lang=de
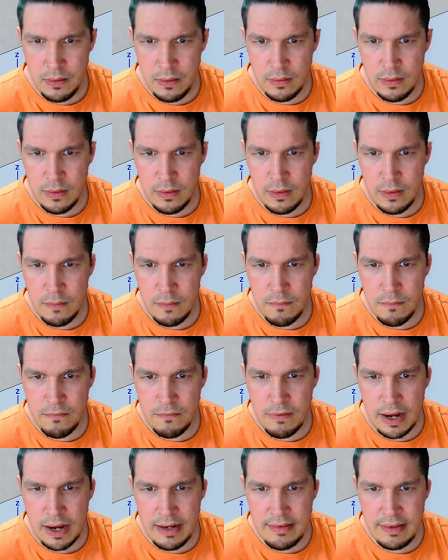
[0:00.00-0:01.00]
ähm,
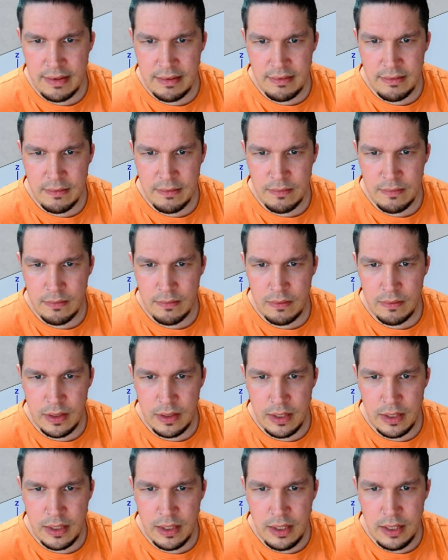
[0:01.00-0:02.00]
weiß jetzt
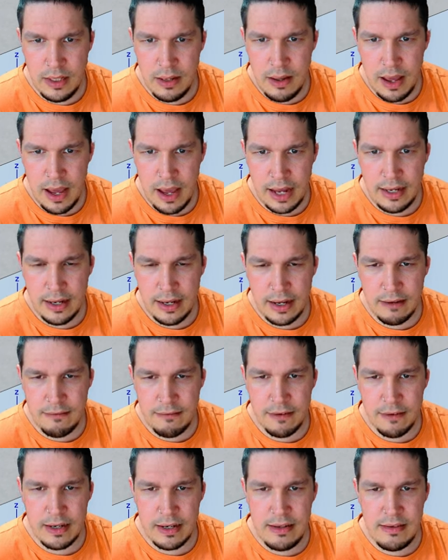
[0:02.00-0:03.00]
hier eine
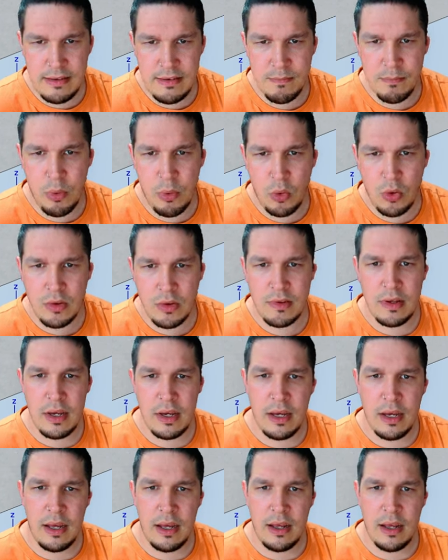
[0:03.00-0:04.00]
Referenzbox
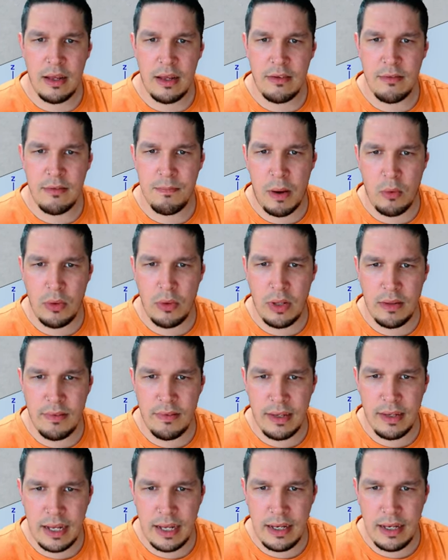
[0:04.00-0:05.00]
es baut
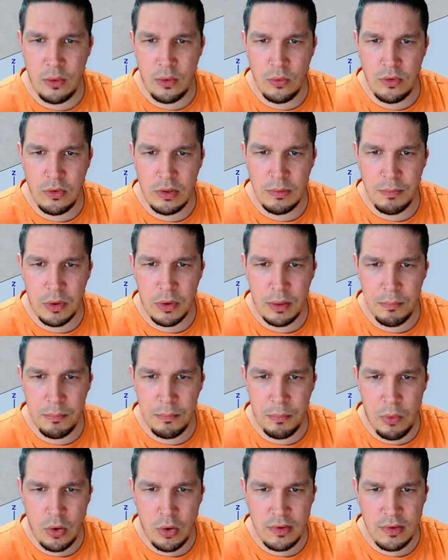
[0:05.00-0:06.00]
sich eine unsichtbare
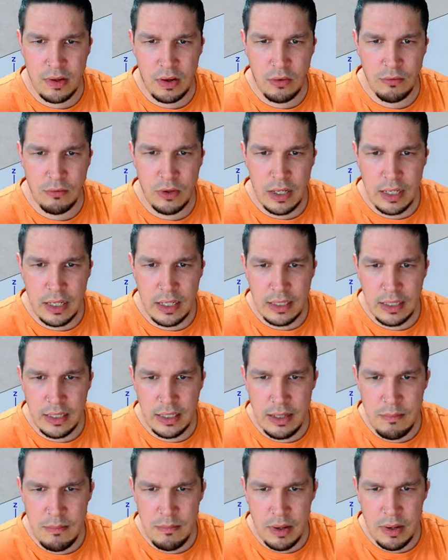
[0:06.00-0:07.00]
Box auf, die
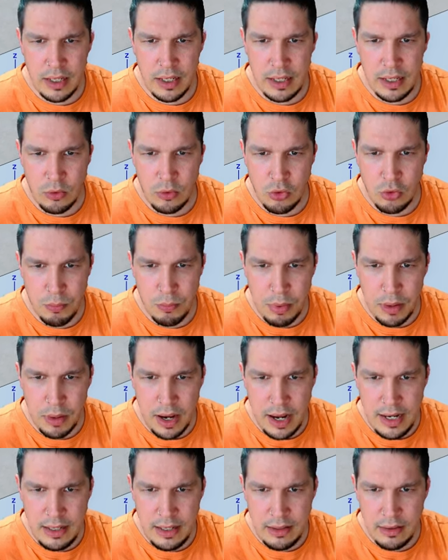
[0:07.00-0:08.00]
immer genauso
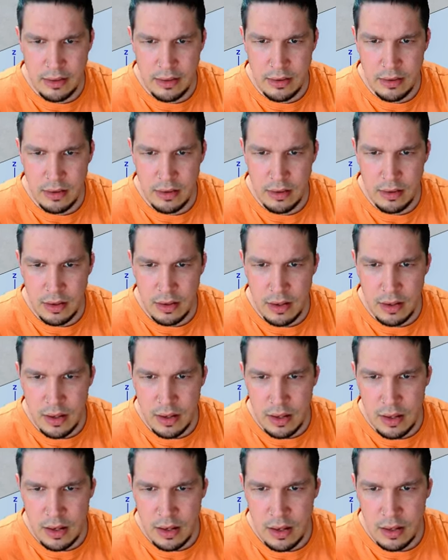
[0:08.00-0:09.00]
breit,
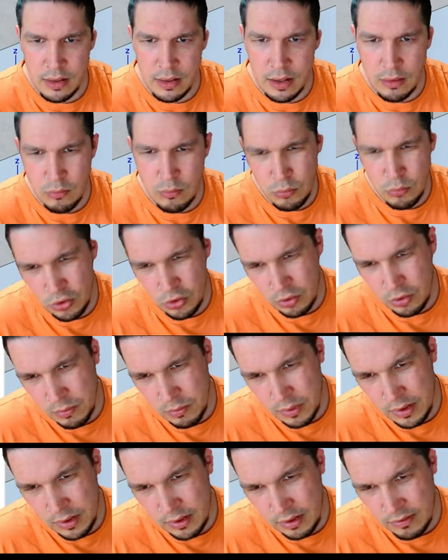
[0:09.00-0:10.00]
na, sagen
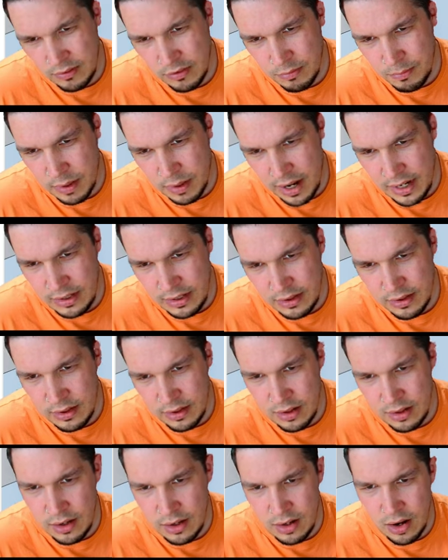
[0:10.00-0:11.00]
wir mal, das breit,
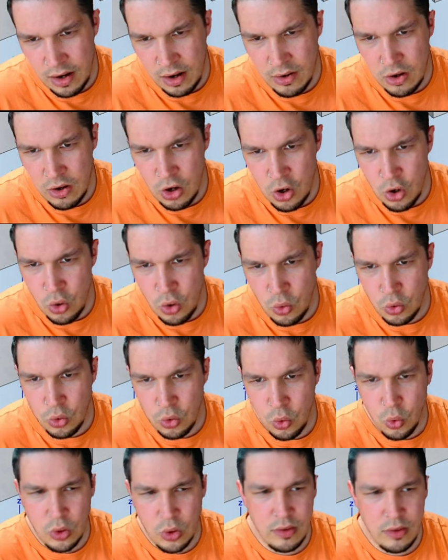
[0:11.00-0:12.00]
lang und
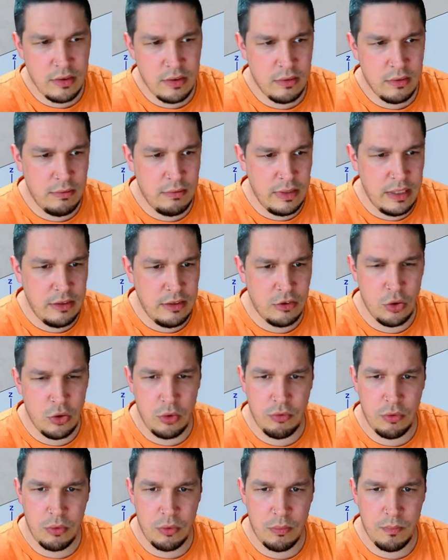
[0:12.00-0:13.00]
hoch ist wie diese
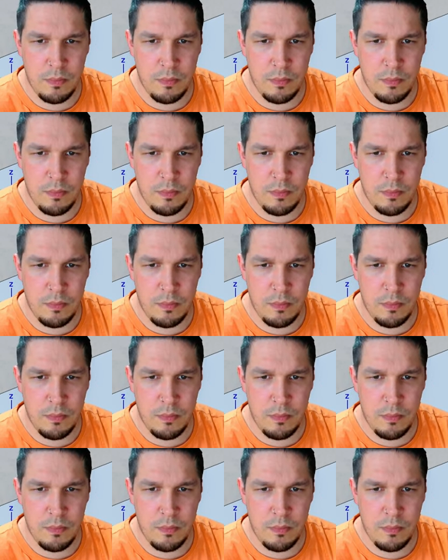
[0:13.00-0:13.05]
Öffnung.